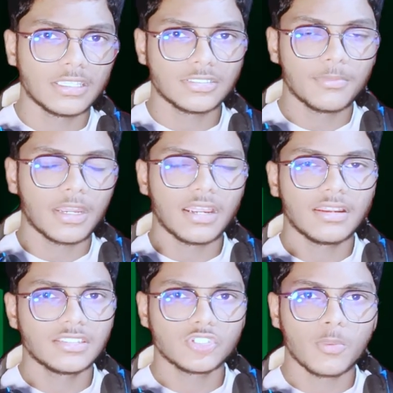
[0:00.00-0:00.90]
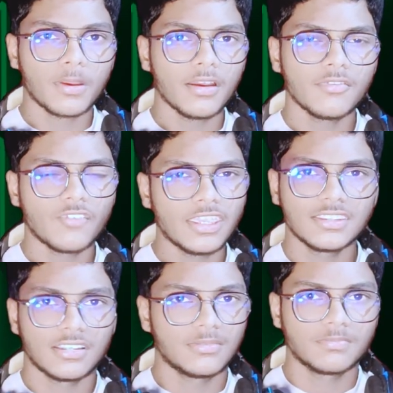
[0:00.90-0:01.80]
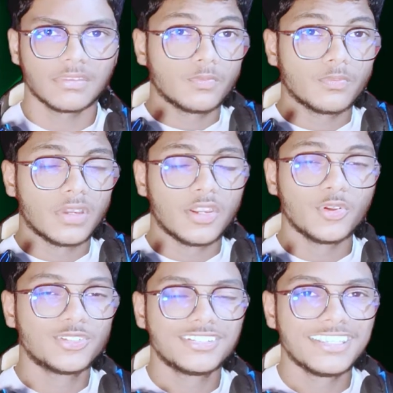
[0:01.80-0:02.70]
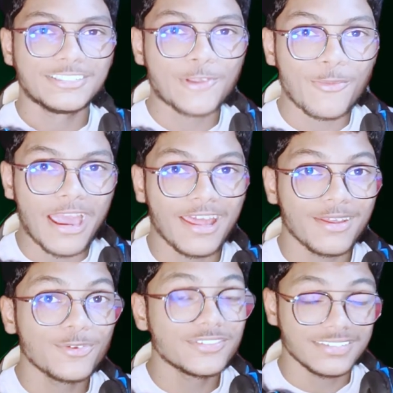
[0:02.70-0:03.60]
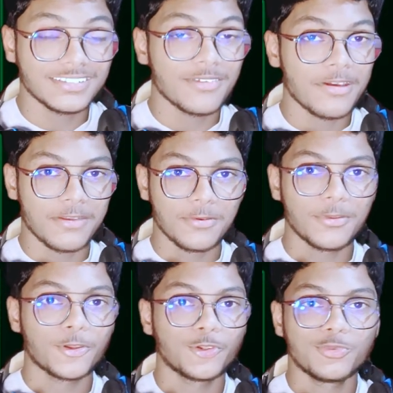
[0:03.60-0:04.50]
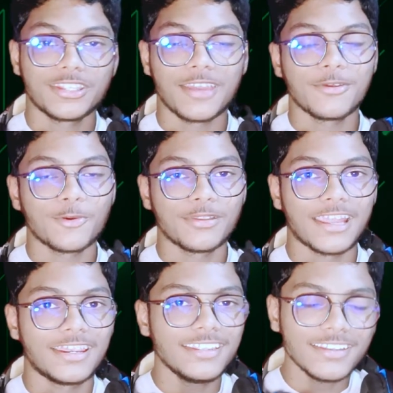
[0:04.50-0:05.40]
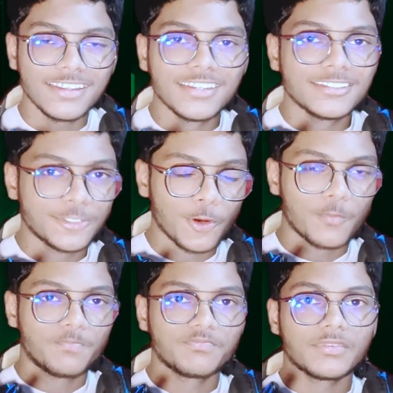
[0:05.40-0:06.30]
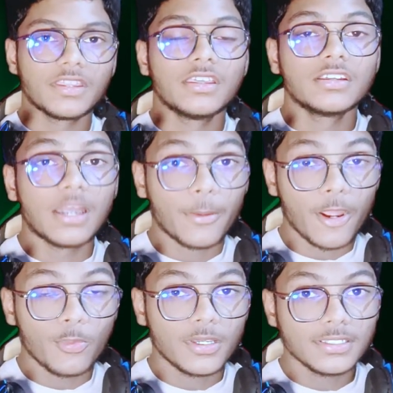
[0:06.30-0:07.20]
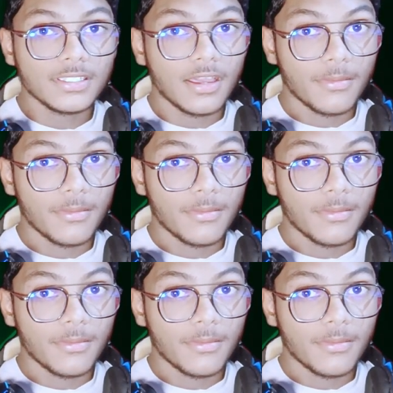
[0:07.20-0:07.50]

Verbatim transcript: डेस्क मेरा डेस्कटॉप का वही था मैंने उस चीज़ को बाहर उस चीज़ के बारे में मेरे को यूँ बताया मेरे को पता नहीं सो so, घबराओ मत